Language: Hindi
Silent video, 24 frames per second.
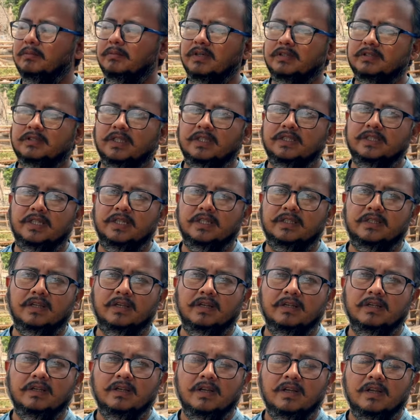का मकसद ये
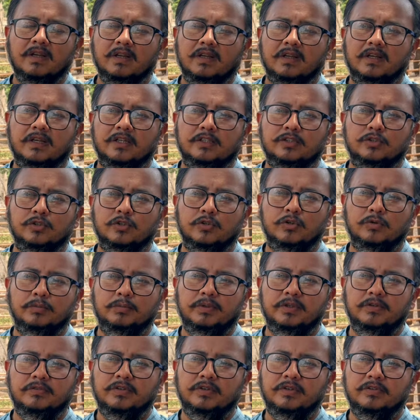था कि जो
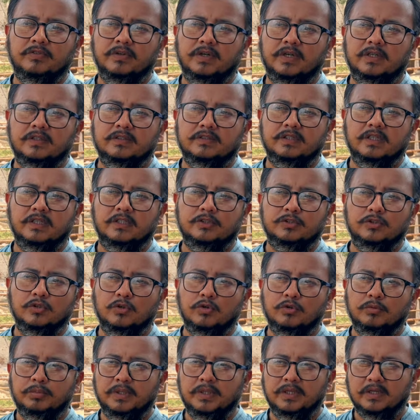भी व्यूवर्स या जो
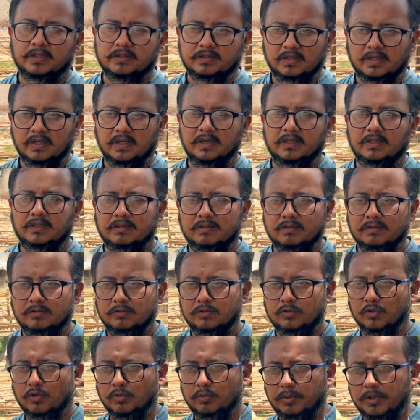भी हजरात
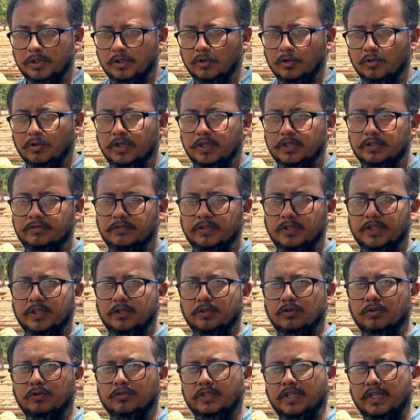जो भी लोग इस वीडियो
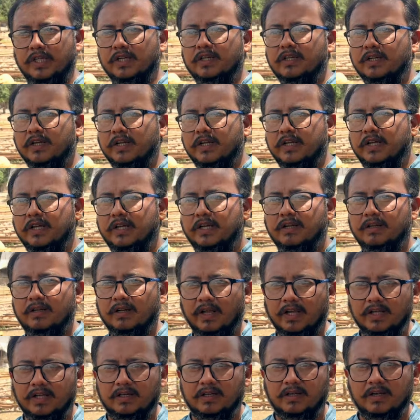को देख रहे हैं
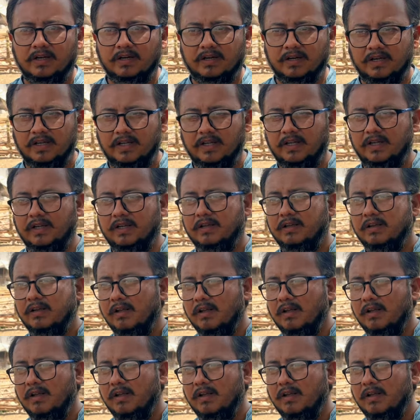लाइक कर रहे हैं